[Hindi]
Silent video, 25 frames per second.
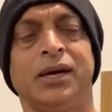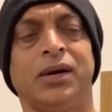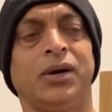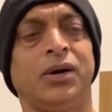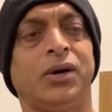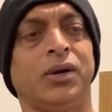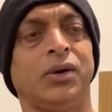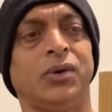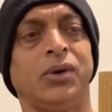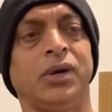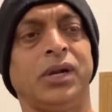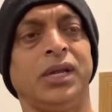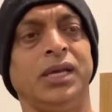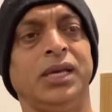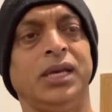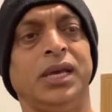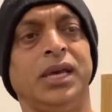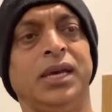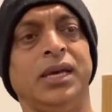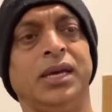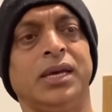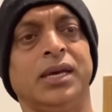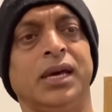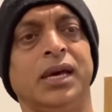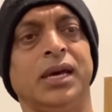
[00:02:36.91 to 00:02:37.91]
और उन्होंने
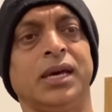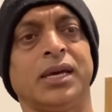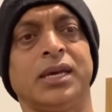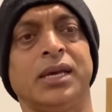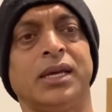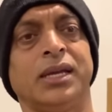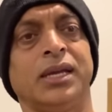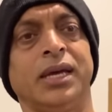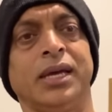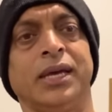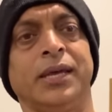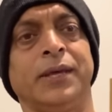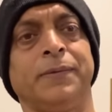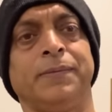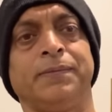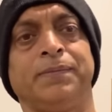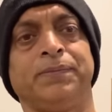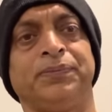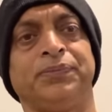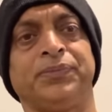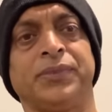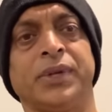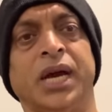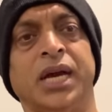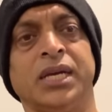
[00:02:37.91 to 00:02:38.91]
यही कहा कि नहीं
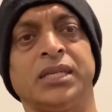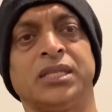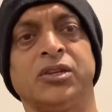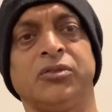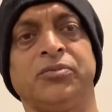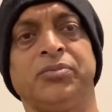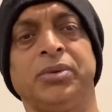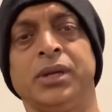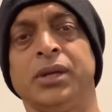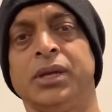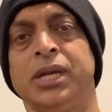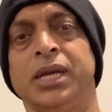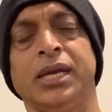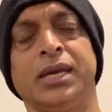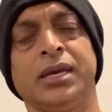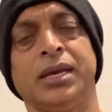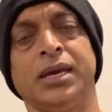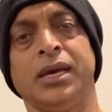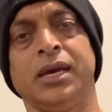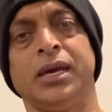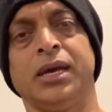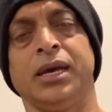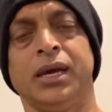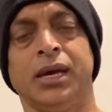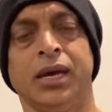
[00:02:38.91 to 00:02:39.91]
आसफ पे
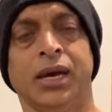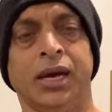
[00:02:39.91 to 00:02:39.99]
लेके